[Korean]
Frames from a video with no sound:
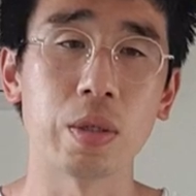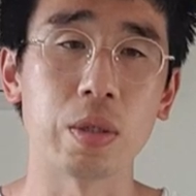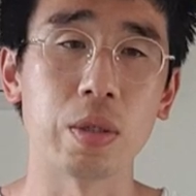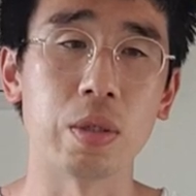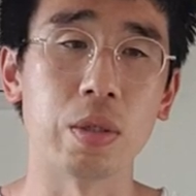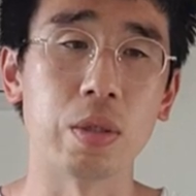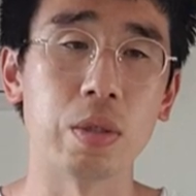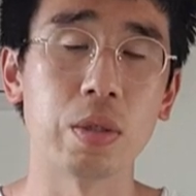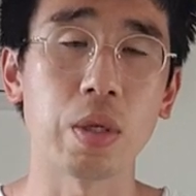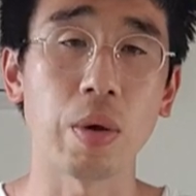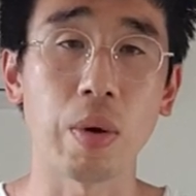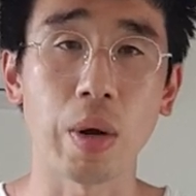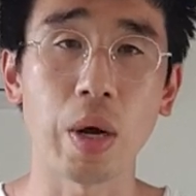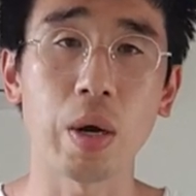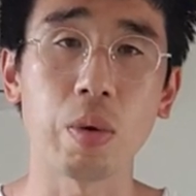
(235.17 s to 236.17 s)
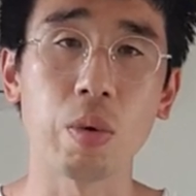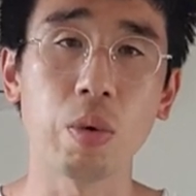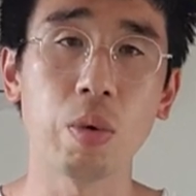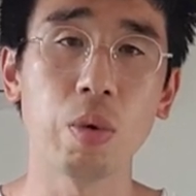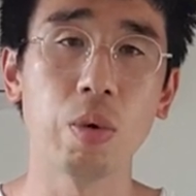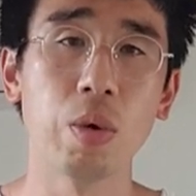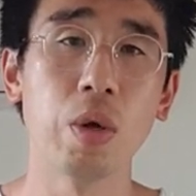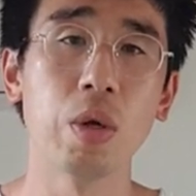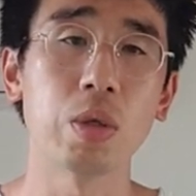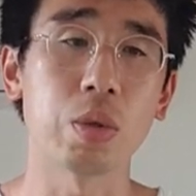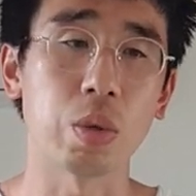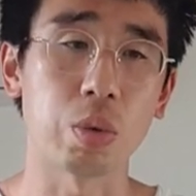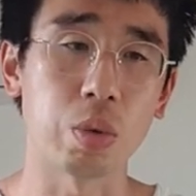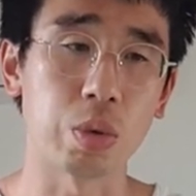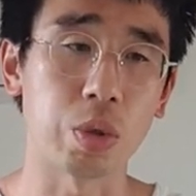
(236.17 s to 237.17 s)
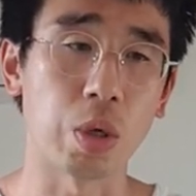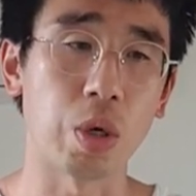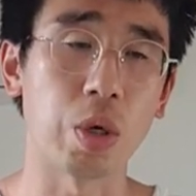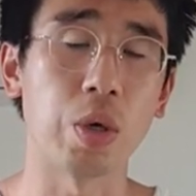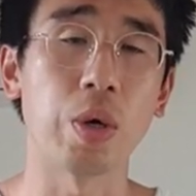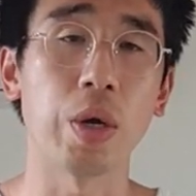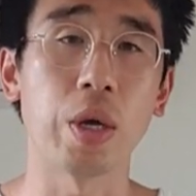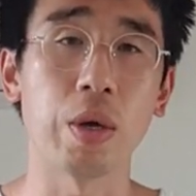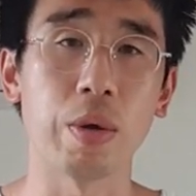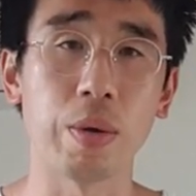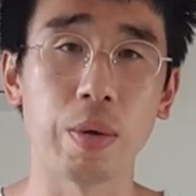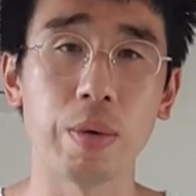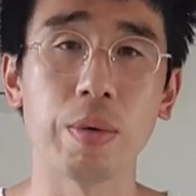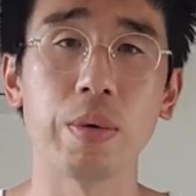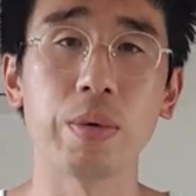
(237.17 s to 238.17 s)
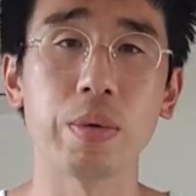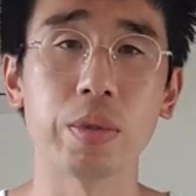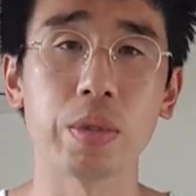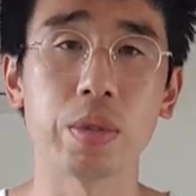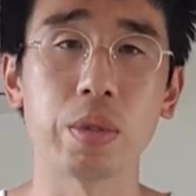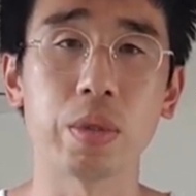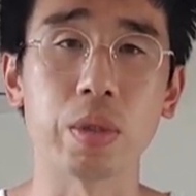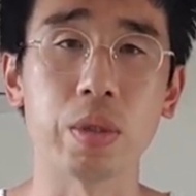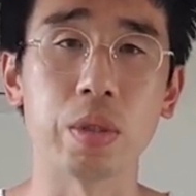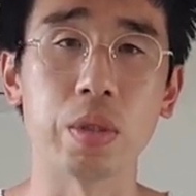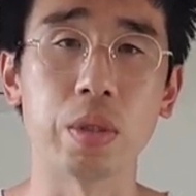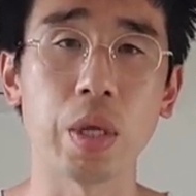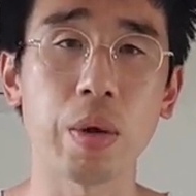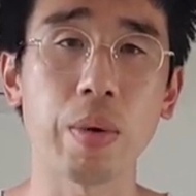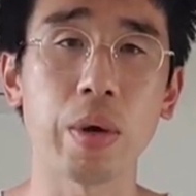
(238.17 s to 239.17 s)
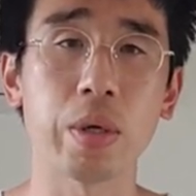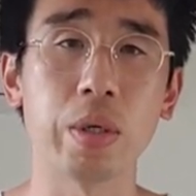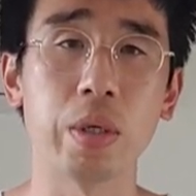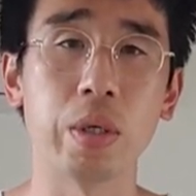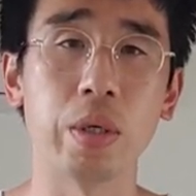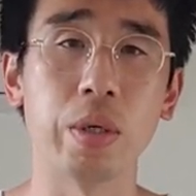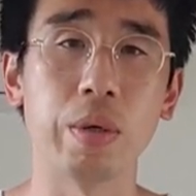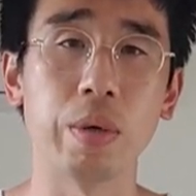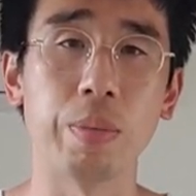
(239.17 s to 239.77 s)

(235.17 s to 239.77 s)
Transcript: 그 생활하고 저도 저의 그 생활을